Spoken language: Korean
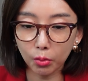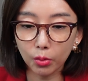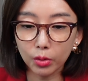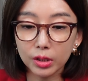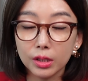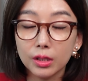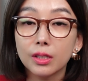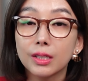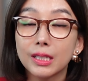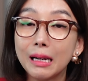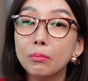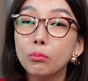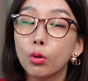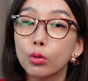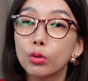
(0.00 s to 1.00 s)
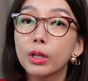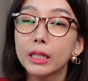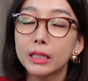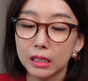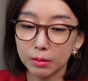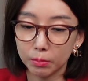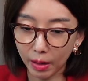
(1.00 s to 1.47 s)
온 것인지는 잘
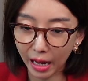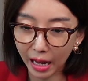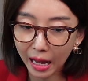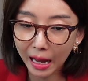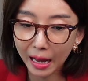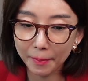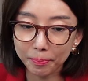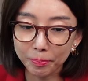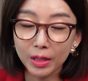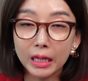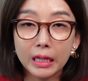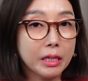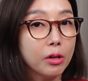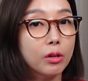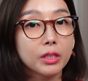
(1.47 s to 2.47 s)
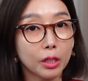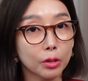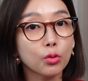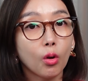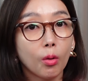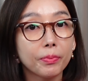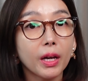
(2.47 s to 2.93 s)
모르겠지만 기억이
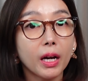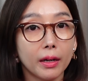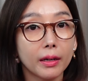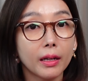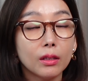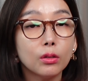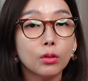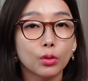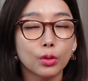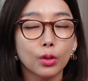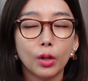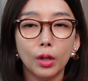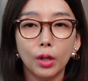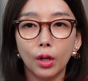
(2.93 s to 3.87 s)
대충 없다라는 거죠.